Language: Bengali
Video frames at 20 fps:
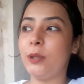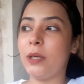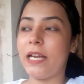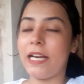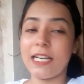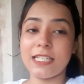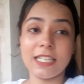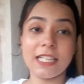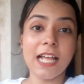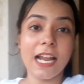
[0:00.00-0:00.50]

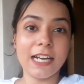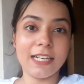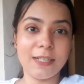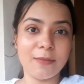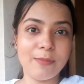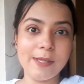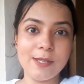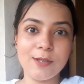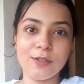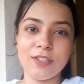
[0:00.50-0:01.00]
এটার সাথে
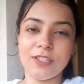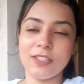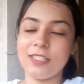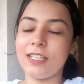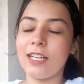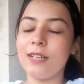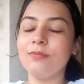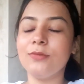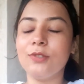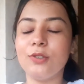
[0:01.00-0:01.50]
আরেকটা পিসও
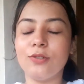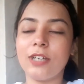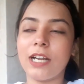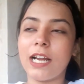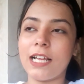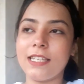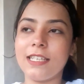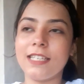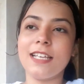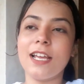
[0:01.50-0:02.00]
নিয়েছিলাম তো
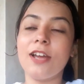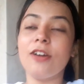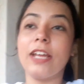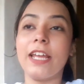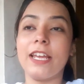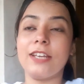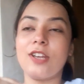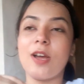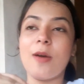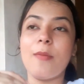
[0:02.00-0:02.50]
ওটা আছে যাই হোক
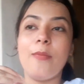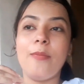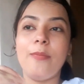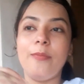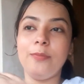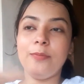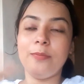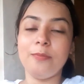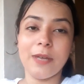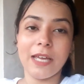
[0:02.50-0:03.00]
এসব
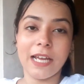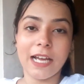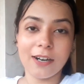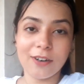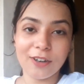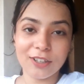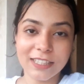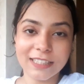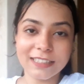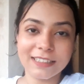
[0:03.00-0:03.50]

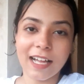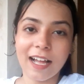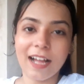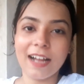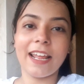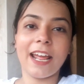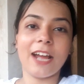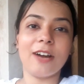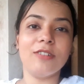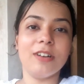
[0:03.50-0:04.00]
বেকার কথা
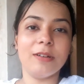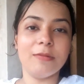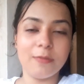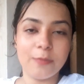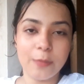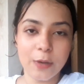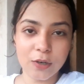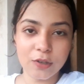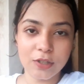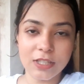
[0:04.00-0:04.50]
থাক এখন আমি
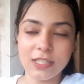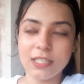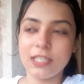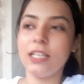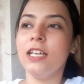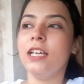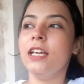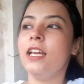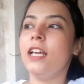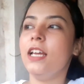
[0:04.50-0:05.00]

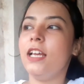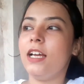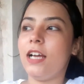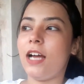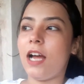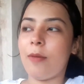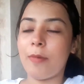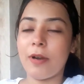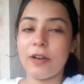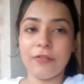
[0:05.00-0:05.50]
বেরোচ্ছি
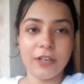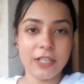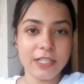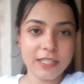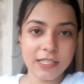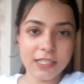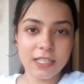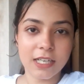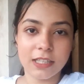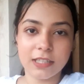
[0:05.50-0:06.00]
আমার
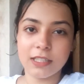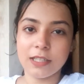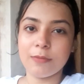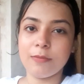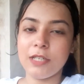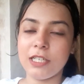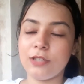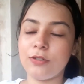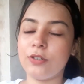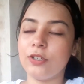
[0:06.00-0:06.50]
ফ্রেন্ডসদের সাথে
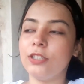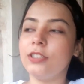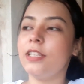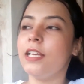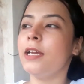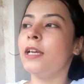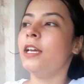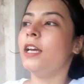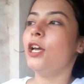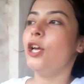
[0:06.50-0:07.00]
মিট
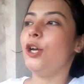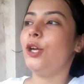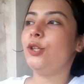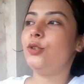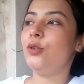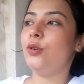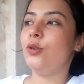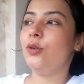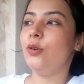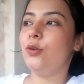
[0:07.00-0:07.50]
করতে
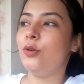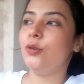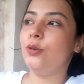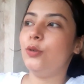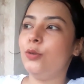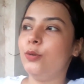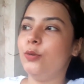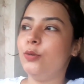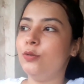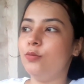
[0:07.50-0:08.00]
তো
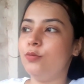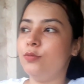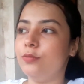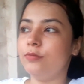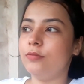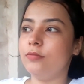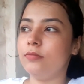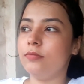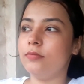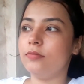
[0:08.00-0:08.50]

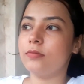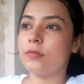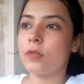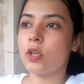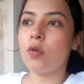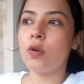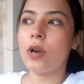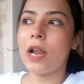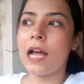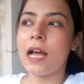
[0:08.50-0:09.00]

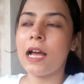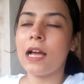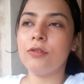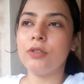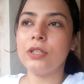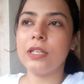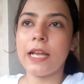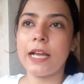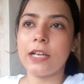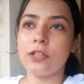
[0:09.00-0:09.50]
ওরা
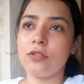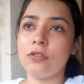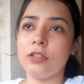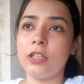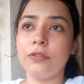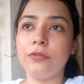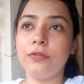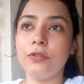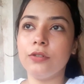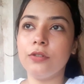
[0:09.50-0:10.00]
ওদের
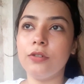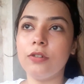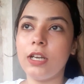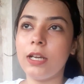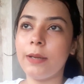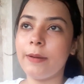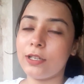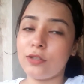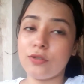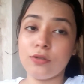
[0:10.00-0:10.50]
একজনকে ফোন
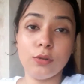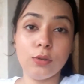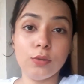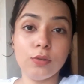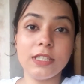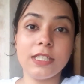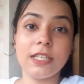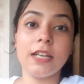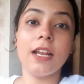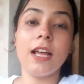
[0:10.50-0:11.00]
করলাম একজন
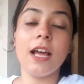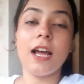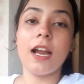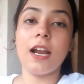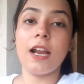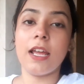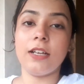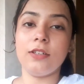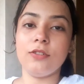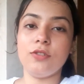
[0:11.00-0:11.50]
তুলছে না
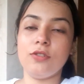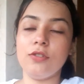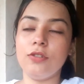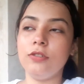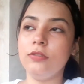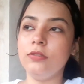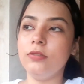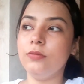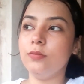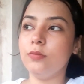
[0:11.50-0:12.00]
আর
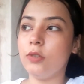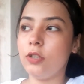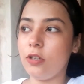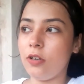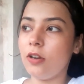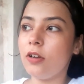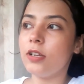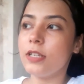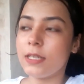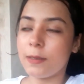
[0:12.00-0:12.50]
একজন
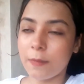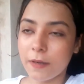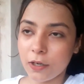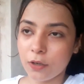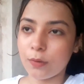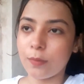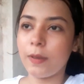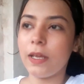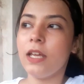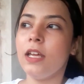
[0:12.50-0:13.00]
বলল যে
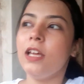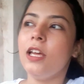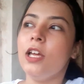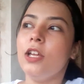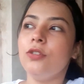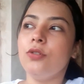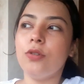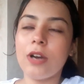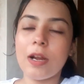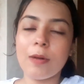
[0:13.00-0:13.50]
বেরোবে
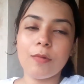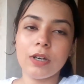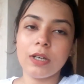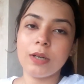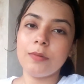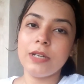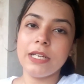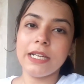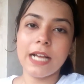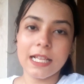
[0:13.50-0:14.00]
তো ওরা
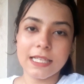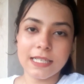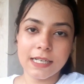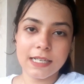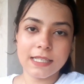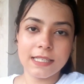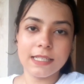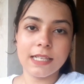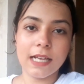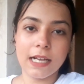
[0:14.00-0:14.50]
মোটামুটি
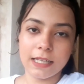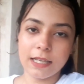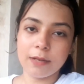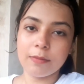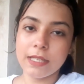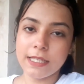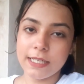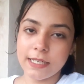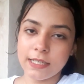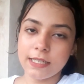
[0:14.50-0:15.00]
কাছাকাছি থাকে
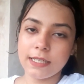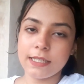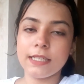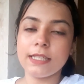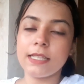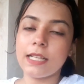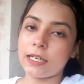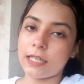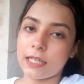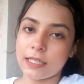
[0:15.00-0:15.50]
আমরা যেখানে
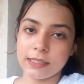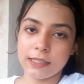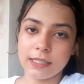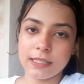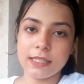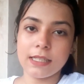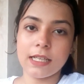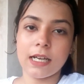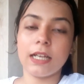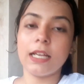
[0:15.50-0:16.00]
যাচ্ছি তার
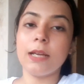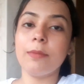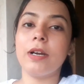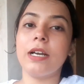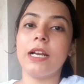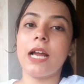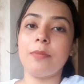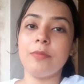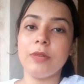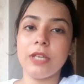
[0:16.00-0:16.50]
কাছাকাছি থাকে
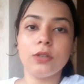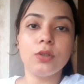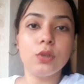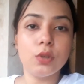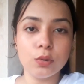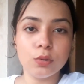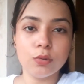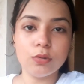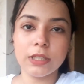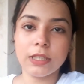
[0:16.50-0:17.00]
বাট আমি
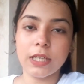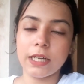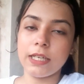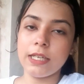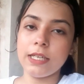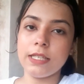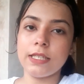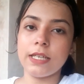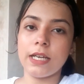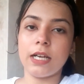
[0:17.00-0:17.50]
একটু দূরে
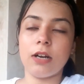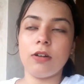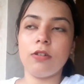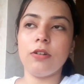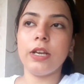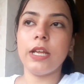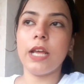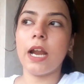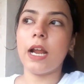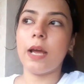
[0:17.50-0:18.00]
থাকি যে
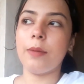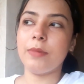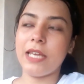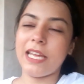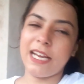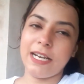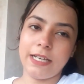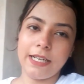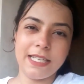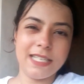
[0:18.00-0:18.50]
কারণে আর আমি
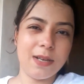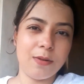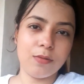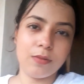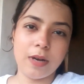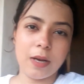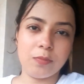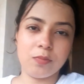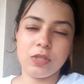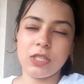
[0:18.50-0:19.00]
হেঁটেই যাবো
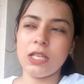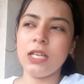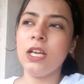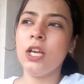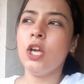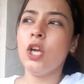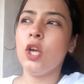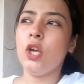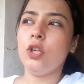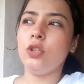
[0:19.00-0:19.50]
ভাবছি
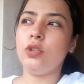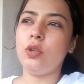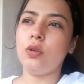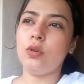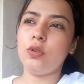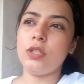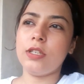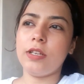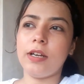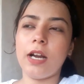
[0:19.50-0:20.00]
তো
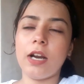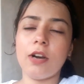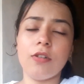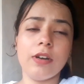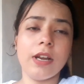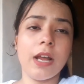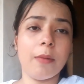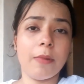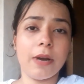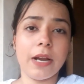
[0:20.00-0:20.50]
যে
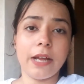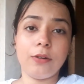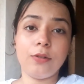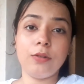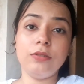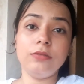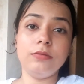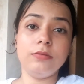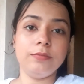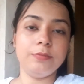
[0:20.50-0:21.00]
কারণে আমার
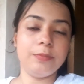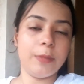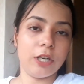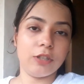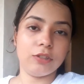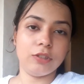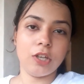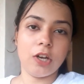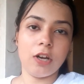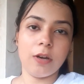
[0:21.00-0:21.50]
এখন
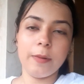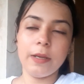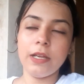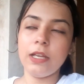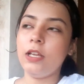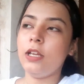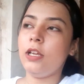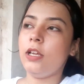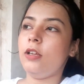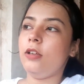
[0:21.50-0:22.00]
বেরোতে হবে
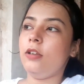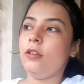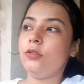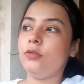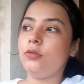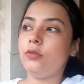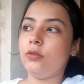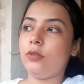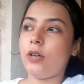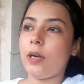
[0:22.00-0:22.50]

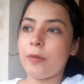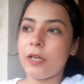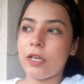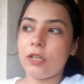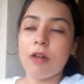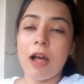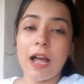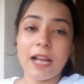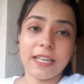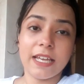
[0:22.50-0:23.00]
তো আমি
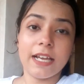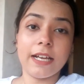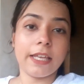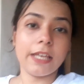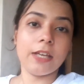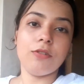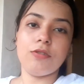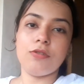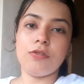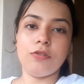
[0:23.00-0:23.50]
একটু আগে
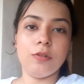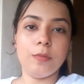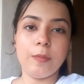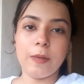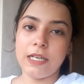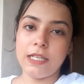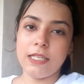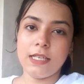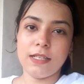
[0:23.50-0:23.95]
আগেই ওই জন্য বেরিয়ে